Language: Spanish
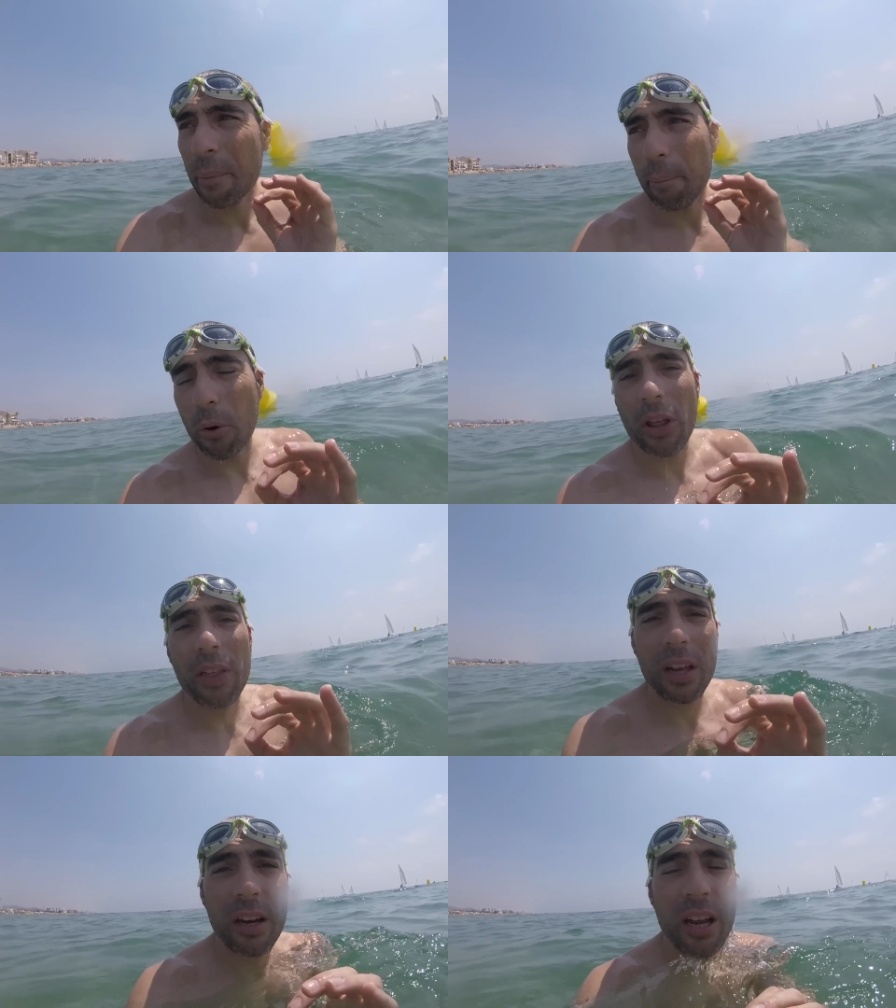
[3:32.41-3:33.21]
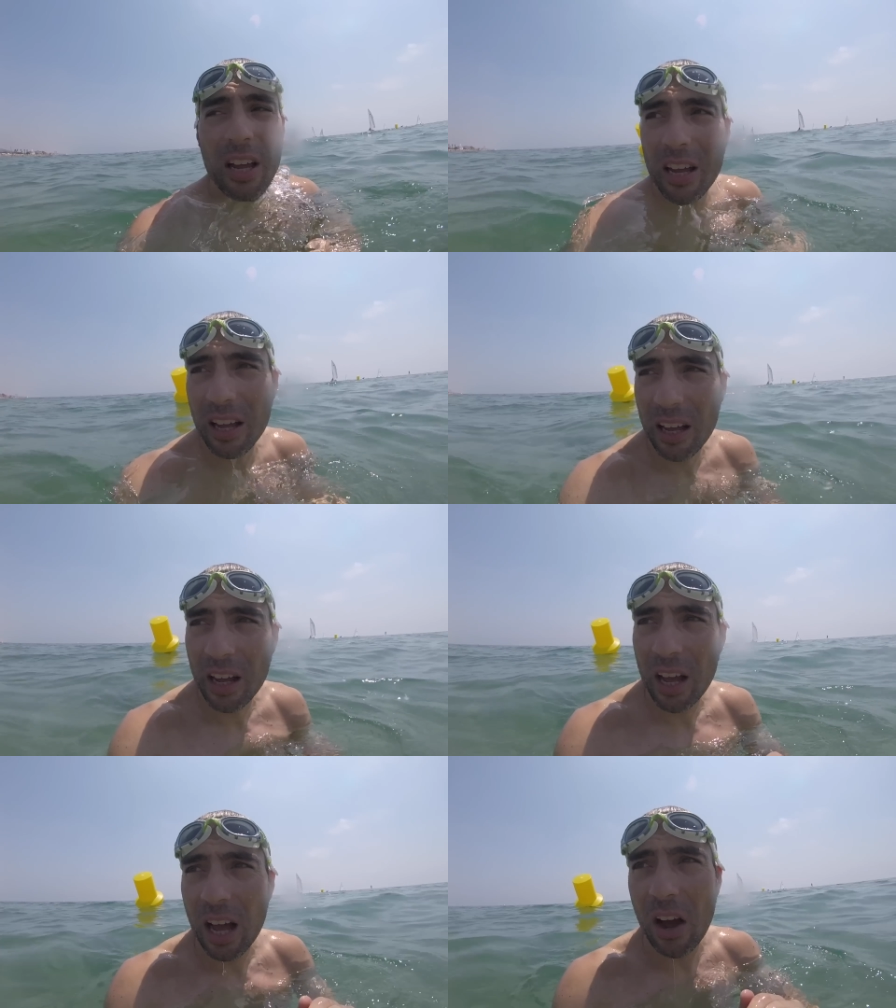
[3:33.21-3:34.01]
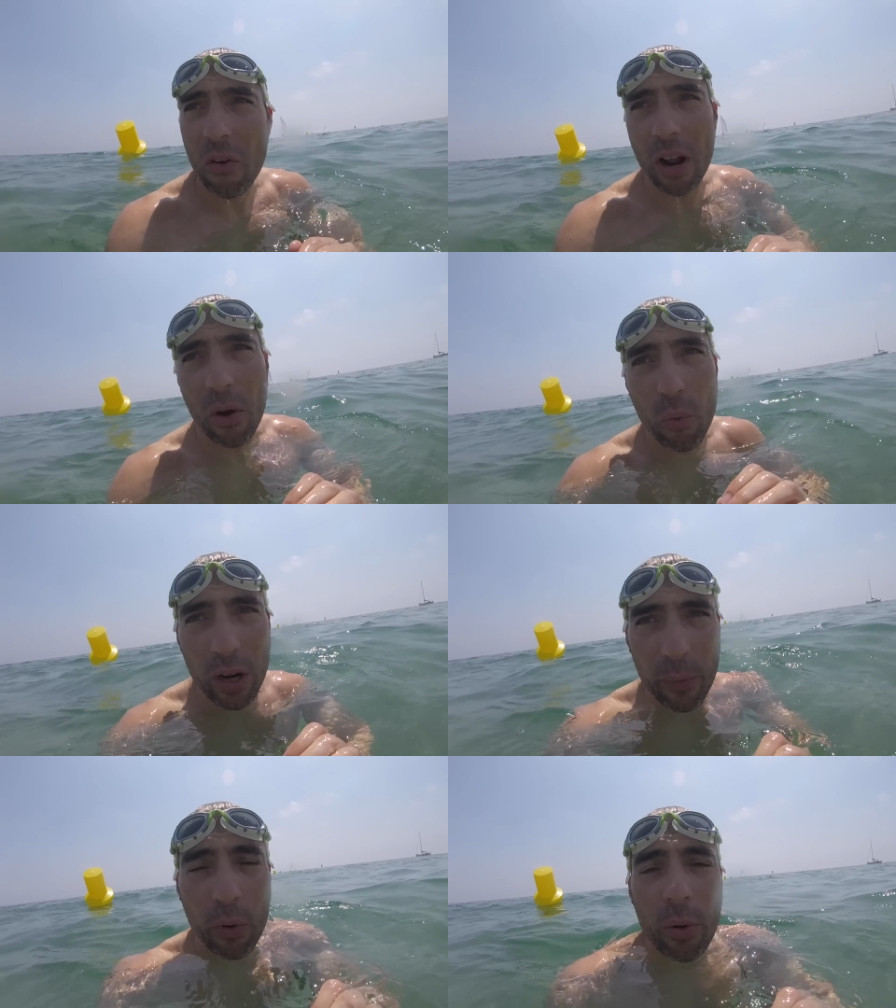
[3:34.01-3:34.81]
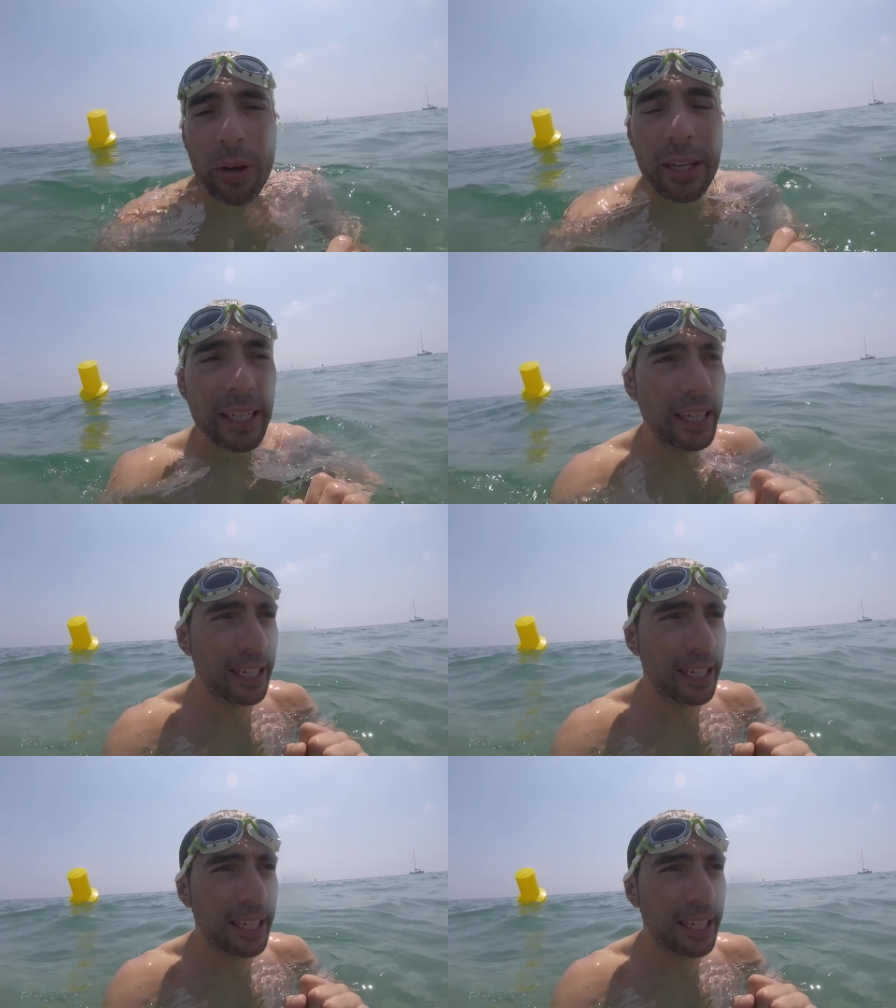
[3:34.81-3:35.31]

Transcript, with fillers: Voy a hacer ahora una prueba